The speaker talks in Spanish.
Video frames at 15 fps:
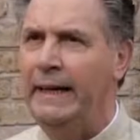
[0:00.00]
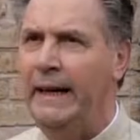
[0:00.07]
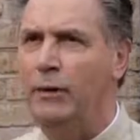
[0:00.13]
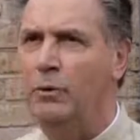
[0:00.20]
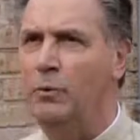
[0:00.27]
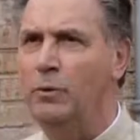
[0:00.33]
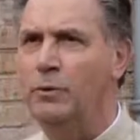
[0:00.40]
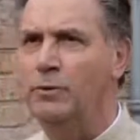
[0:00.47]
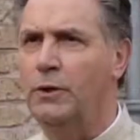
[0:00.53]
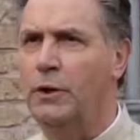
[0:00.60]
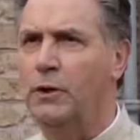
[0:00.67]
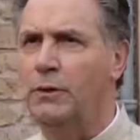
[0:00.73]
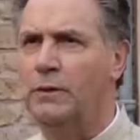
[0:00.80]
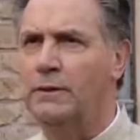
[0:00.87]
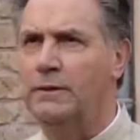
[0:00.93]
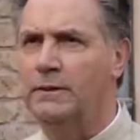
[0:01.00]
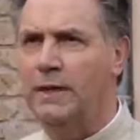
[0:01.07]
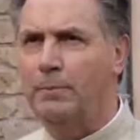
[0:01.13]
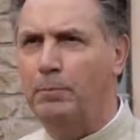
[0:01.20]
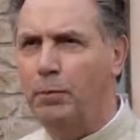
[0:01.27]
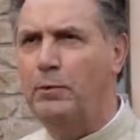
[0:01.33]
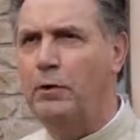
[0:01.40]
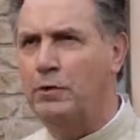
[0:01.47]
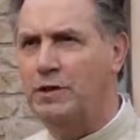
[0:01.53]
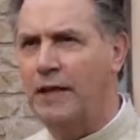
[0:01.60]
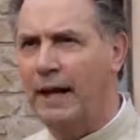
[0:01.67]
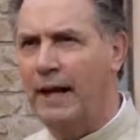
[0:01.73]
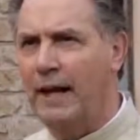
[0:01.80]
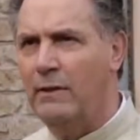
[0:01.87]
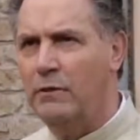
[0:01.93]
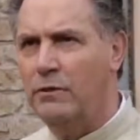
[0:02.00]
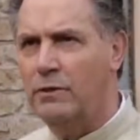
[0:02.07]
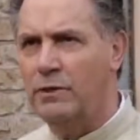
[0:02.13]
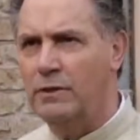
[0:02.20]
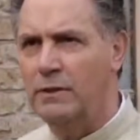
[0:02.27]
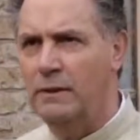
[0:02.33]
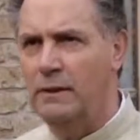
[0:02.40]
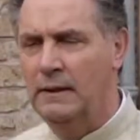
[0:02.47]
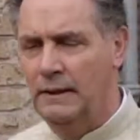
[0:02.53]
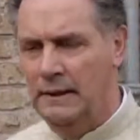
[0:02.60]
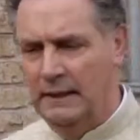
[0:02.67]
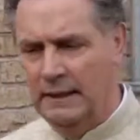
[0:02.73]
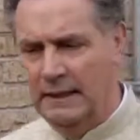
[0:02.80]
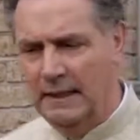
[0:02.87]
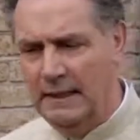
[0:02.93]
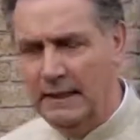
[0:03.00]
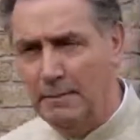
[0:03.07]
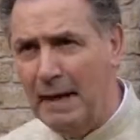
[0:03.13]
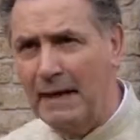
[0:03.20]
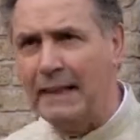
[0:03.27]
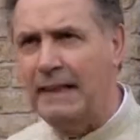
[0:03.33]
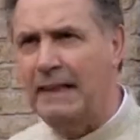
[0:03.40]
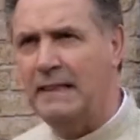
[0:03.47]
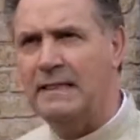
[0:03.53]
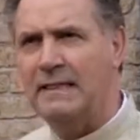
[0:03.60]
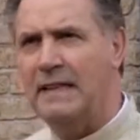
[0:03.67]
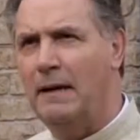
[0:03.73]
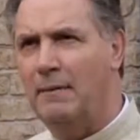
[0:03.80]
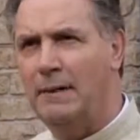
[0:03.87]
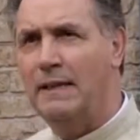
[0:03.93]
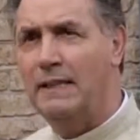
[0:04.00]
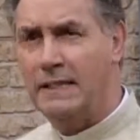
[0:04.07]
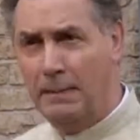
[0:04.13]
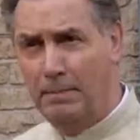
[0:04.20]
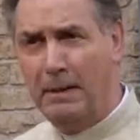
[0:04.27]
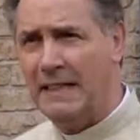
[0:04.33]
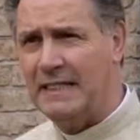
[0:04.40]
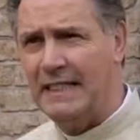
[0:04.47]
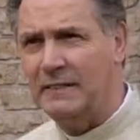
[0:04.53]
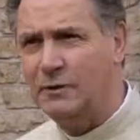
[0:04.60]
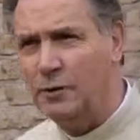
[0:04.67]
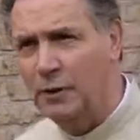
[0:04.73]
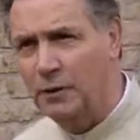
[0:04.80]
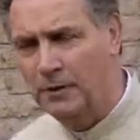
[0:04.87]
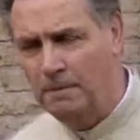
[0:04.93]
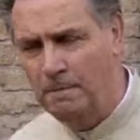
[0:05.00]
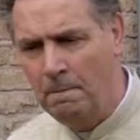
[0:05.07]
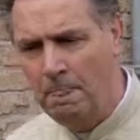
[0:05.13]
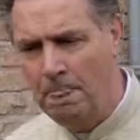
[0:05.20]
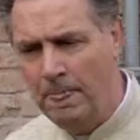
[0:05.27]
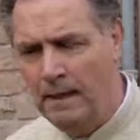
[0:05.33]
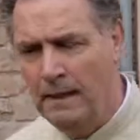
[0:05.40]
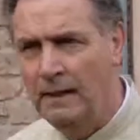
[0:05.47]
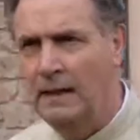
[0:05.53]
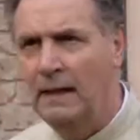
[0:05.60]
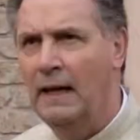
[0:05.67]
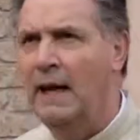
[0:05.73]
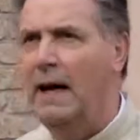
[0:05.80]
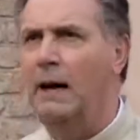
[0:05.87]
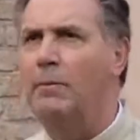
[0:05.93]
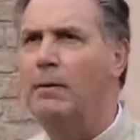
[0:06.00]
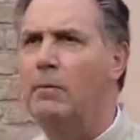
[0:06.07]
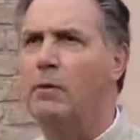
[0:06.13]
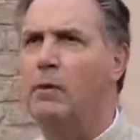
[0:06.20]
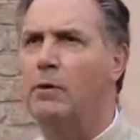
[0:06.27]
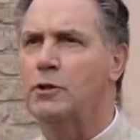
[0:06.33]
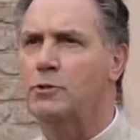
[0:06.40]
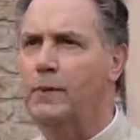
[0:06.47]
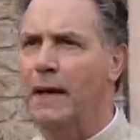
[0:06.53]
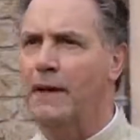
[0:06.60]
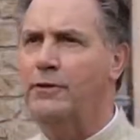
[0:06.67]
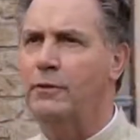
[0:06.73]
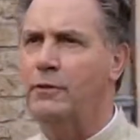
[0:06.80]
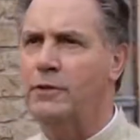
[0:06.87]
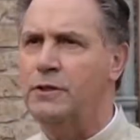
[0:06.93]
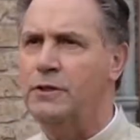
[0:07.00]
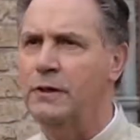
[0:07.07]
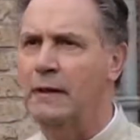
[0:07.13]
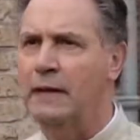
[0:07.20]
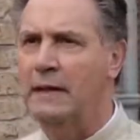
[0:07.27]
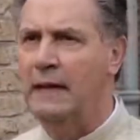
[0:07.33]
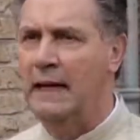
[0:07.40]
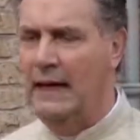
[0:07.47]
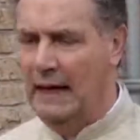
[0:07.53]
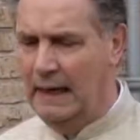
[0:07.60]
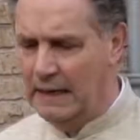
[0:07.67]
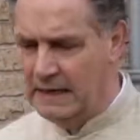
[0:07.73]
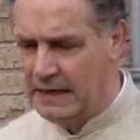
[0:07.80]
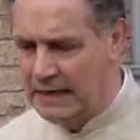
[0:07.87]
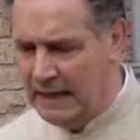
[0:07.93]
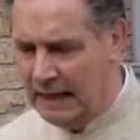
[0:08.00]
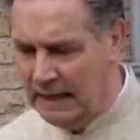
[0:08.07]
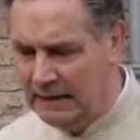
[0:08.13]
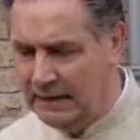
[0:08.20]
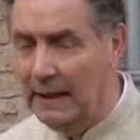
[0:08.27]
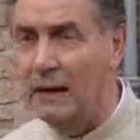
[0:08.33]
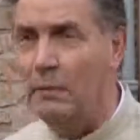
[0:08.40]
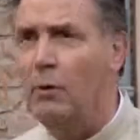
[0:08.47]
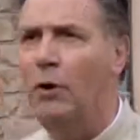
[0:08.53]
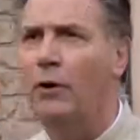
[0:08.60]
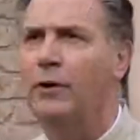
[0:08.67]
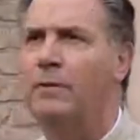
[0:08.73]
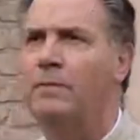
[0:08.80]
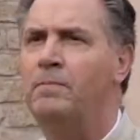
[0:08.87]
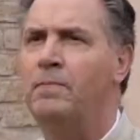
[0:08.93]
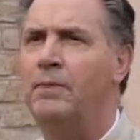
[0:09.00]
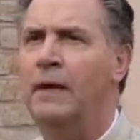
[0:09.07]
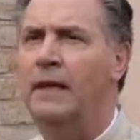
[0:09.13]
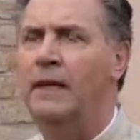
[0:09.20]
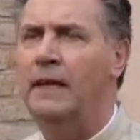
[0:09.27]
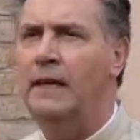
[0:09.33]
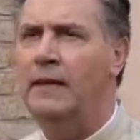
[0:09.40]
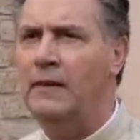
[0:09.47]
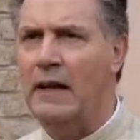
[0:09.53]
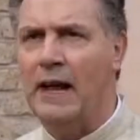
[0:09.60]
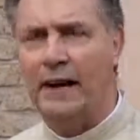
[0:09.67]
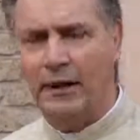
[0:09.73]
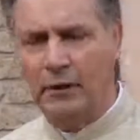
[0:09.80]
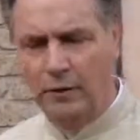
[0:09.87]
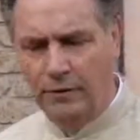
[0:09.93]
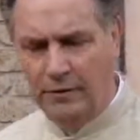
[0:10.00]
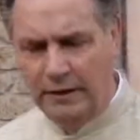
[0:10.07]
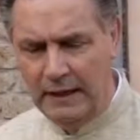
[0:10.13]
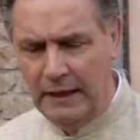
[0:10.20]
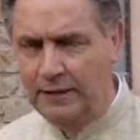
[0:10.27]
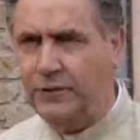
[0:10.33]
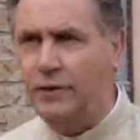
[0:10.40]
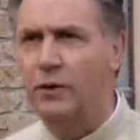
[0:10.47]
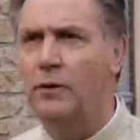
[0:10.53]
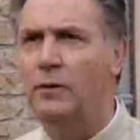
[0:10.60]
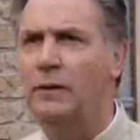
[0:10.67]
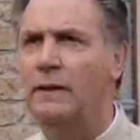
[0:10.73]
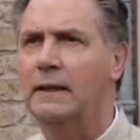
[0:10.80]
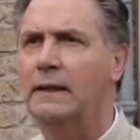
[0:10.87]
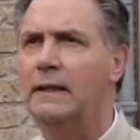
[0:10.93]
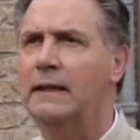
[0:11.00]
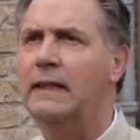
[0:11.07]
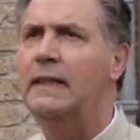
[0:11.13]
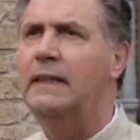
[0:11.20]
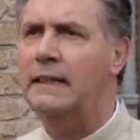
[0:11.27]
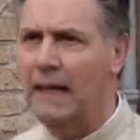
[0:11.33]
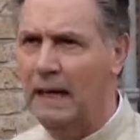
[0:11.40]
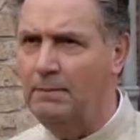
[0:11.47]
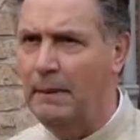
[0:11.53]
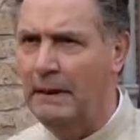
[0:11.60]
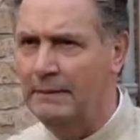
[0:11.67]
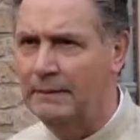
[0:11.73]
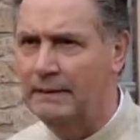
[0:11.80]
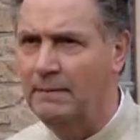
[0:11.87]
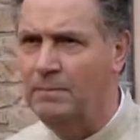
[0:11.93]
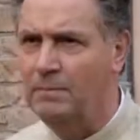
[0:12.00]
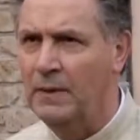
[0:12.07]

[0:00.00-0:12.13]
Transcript: En un mundo de puños cerrados y de máquinas que a veces aplastan todo, abrimos los brazos a la señal del amor y de la reconciliación y de la paz.